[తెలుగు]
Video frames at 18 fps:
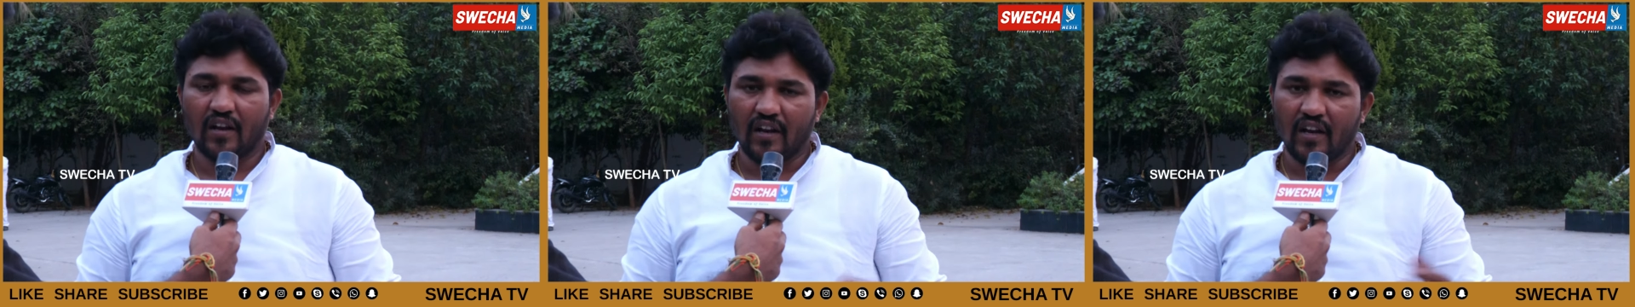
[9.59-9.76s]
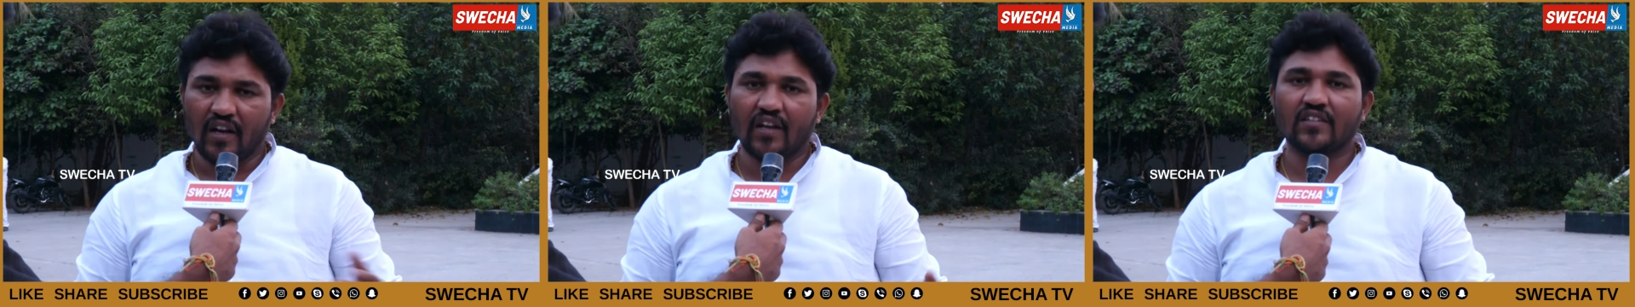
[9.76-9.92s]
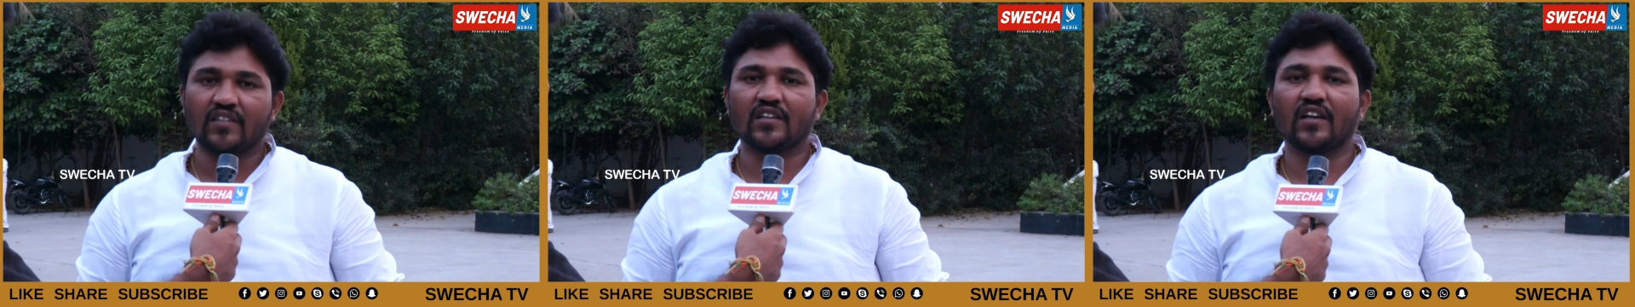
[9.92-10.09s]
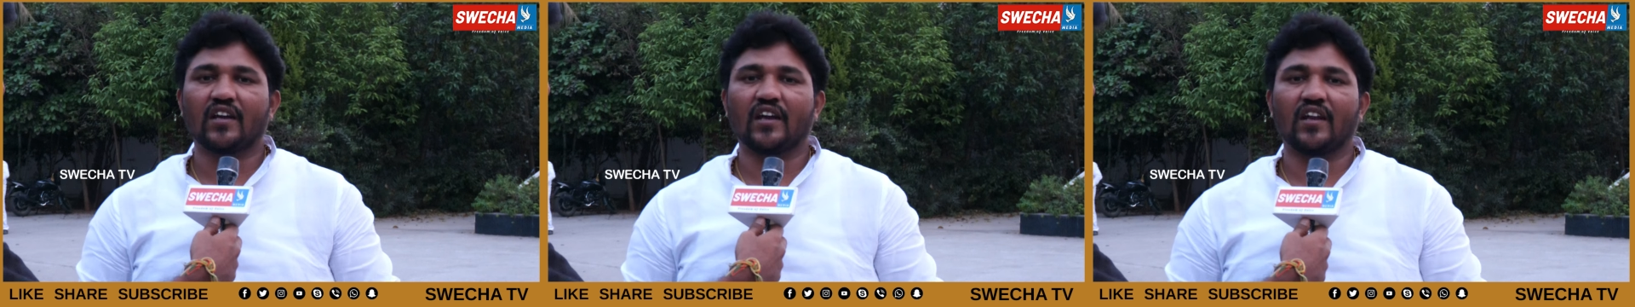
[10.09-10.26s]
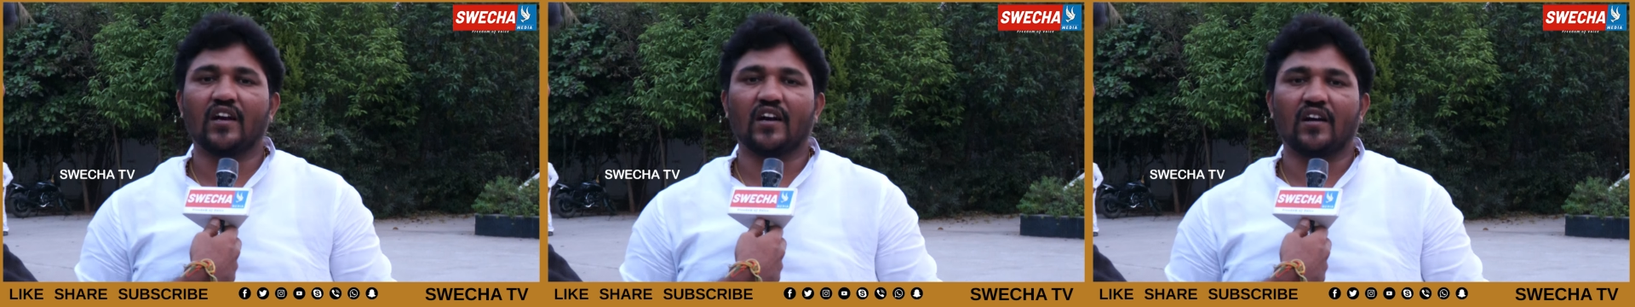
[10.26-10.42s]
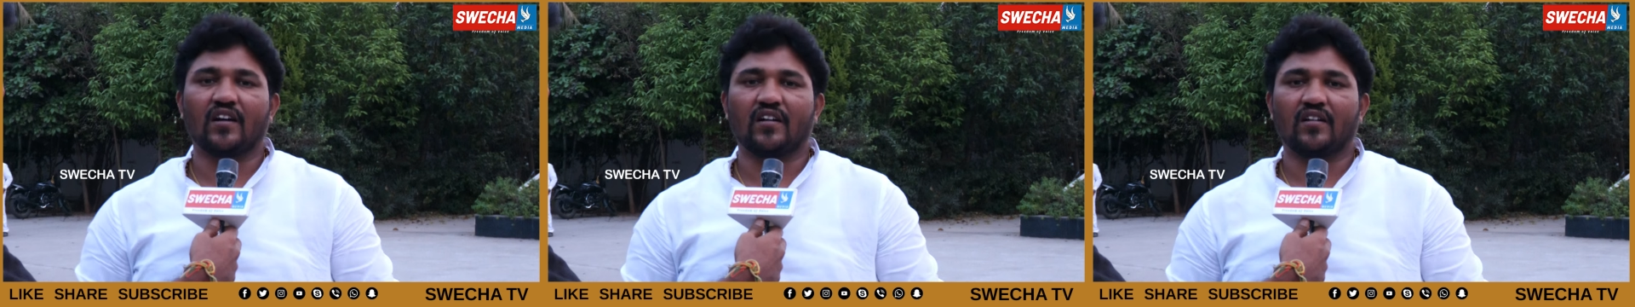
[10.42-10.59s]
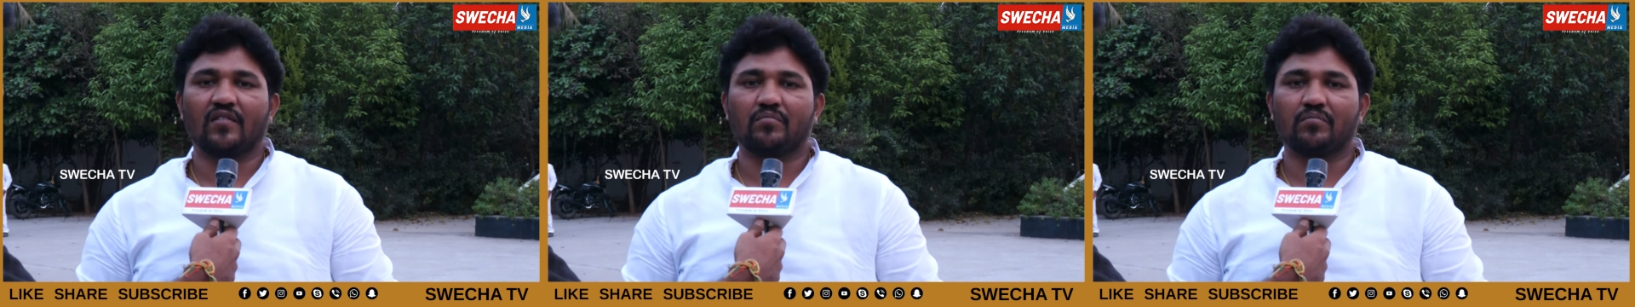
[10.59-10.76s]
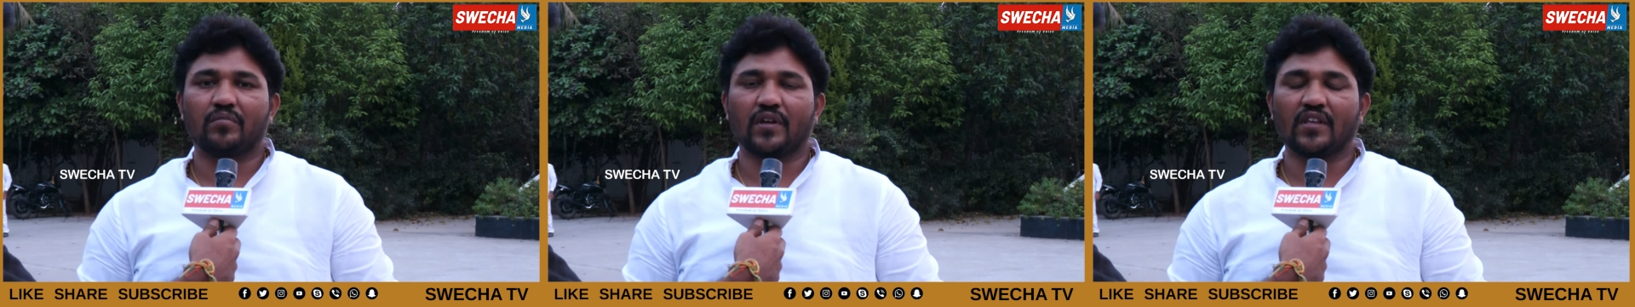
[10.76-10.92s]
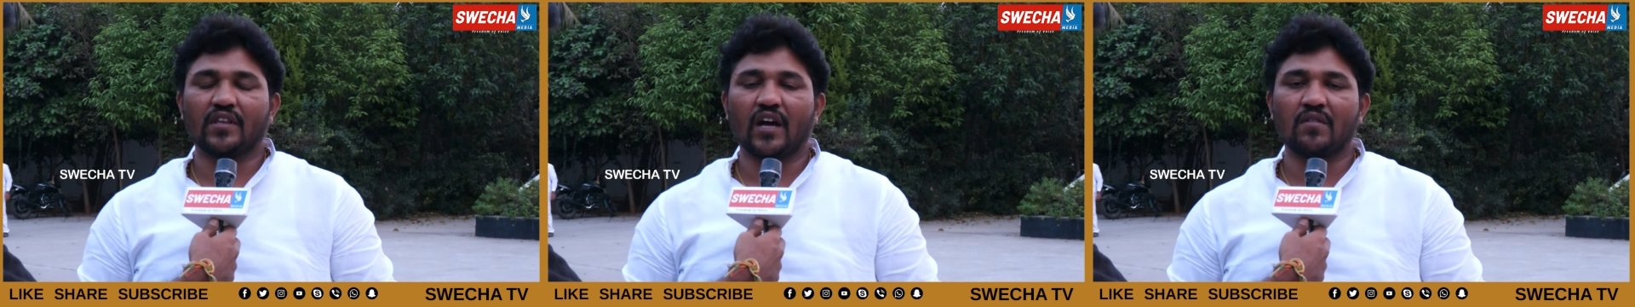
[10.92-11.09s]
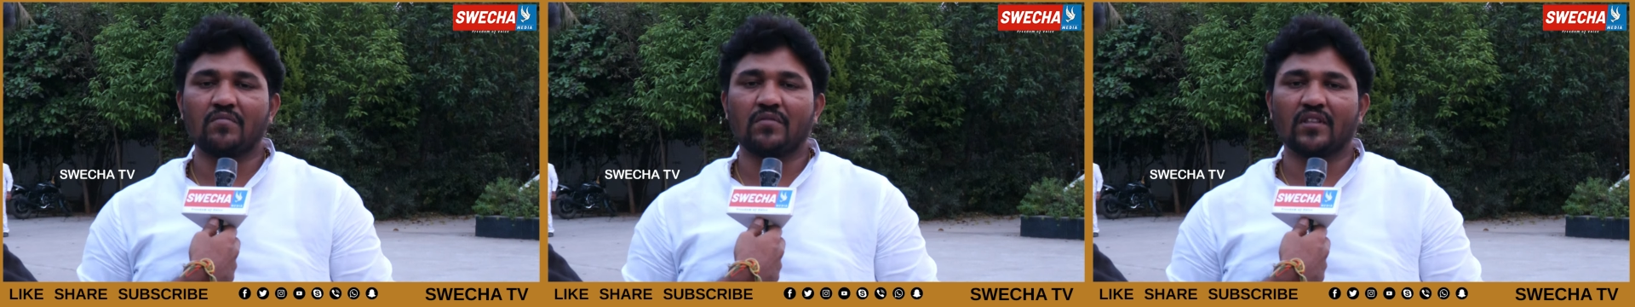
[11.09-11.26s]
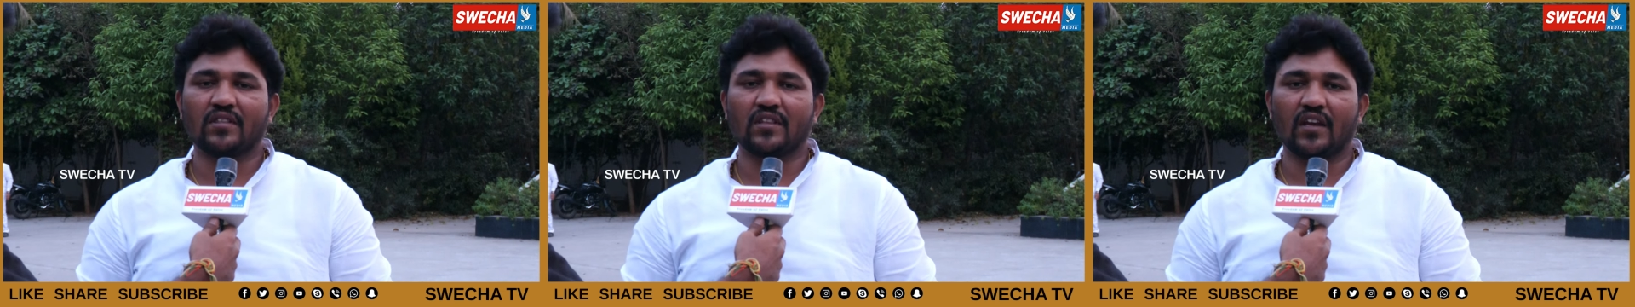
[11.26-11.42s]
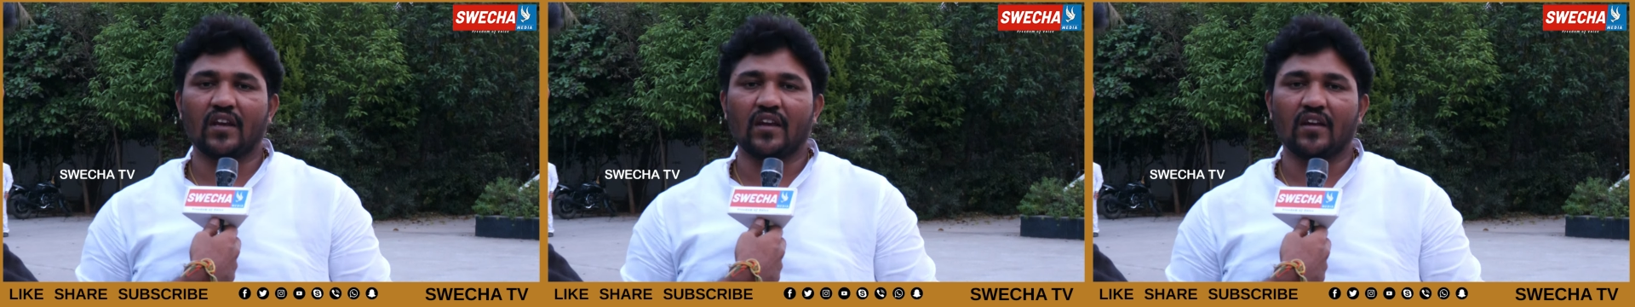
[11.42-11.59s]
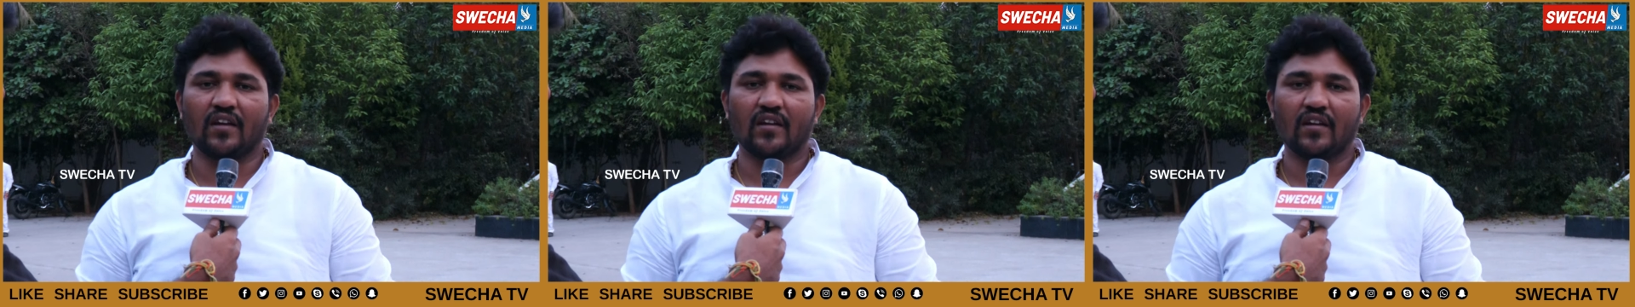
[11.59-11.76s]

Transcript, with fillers: నిన్న జరిగిన ప్రధానమంత్రి